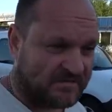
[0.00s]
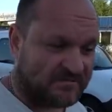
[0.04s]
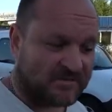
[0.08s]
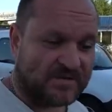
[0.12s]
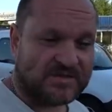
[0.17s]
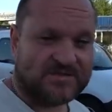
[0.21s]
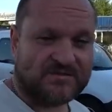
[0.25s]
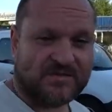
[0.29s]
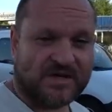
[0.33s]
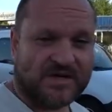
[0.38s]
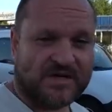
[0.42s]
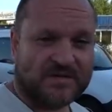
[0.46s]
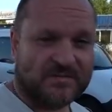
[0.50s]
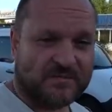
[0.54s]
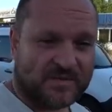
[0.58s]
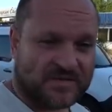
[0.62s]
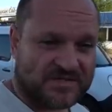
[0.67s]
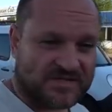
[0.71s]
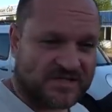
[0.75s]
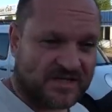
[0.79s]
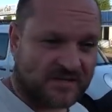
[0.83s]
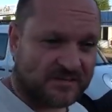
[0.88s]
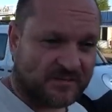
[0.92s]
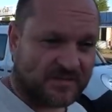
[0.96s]
Volkswagen
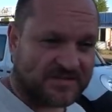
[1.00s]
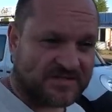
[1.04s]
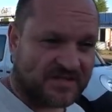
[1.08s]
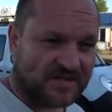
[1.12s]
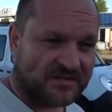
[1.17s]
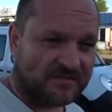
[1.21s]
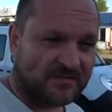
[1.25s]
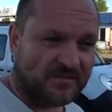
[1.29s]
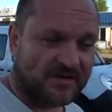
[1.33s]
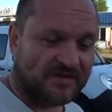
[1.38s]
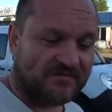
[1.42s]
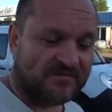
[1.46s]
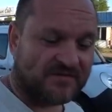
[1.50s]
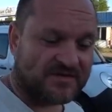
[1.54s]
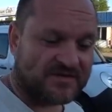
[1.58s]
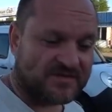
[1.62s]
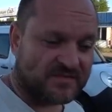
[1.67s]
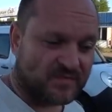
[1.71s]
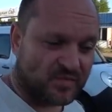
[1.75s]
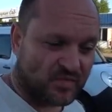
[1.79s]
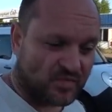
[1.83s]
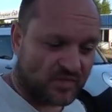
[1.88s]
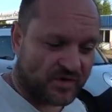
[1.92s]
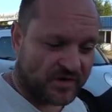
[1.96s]
Passat, Passat
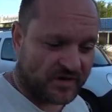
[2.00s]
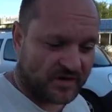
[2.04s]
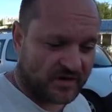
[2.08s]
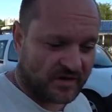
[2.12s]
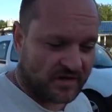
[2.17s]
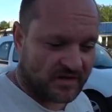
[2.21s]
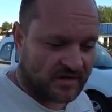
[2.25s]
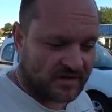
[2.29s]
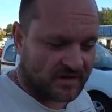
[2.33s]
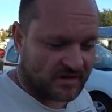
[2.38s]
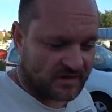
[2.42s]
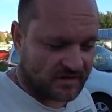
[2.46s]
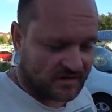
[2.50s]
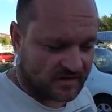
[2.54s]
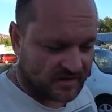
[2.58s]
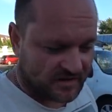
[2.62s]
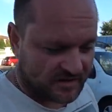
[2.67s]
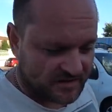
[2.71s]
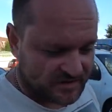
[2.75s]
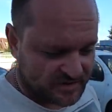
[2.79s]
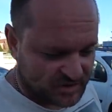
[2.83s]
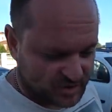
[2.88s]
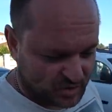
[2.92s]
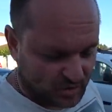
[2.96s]
B8. Э,
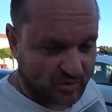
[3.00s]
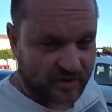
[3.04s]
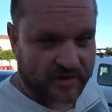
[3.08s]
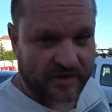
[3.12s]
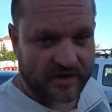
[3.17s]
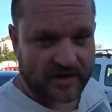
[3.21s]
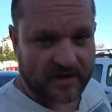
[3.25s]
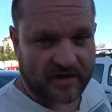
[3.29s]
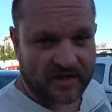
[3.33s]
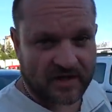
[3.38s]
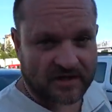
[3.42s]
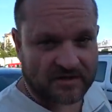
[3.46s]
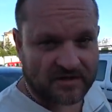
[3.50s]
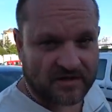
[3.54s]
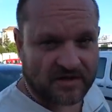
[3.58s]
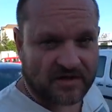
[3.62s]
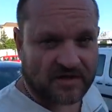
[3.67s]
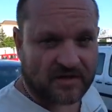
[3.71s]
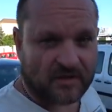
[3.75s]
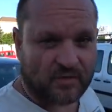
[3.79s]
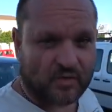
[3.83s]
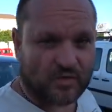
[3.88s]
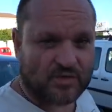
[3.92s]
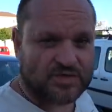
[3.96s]
история,
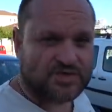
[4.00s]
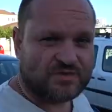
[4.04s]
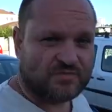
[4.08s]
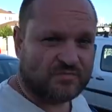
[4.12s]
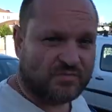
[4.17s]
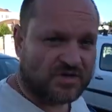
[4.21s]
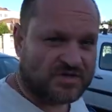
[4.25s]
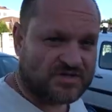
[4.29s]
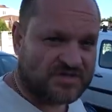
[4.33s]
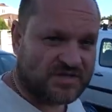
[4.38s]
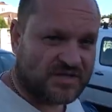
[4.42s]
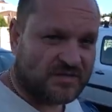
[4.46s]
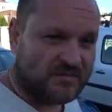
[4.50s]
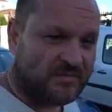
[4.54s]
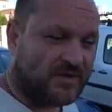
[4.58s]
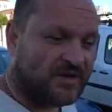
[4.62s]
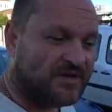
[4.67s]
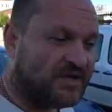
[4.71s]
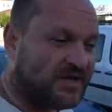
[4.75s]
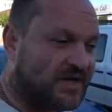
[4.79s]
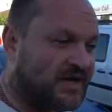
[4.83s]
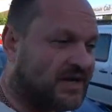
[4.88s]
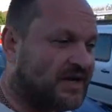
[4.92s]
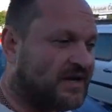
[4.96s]
она очень
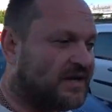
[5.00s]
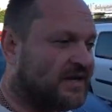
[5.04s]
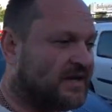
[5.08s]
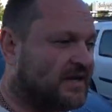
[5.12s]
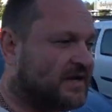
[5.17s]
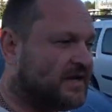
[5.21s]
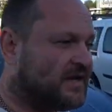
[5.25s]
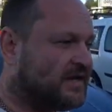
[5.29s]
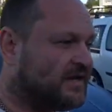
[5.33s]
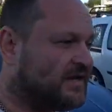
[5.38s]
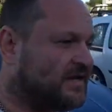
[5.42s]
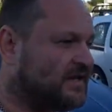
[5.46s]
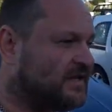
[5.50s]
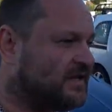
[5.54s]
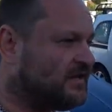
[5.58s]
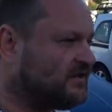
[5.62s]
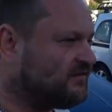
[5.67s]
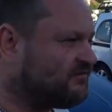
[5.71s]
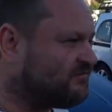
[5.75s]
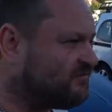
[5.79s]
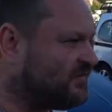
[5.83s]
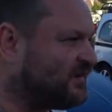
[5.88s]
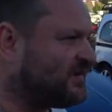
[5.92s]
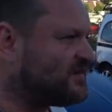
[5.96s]
банальная
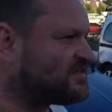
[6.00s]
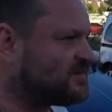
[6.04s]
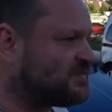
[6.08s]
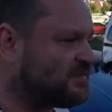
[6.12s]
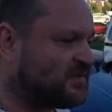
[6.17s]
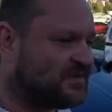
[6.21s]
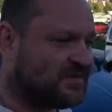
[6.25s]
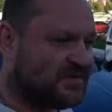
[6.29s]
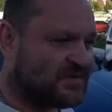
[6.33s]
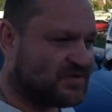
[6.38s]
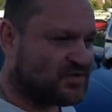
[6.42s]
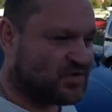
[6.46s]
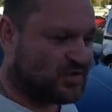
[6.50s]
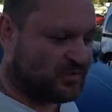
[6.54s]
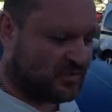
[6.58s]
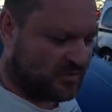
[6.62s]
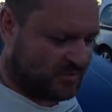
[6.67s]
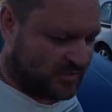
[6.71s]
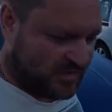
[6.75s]
и, в принципе-то, особо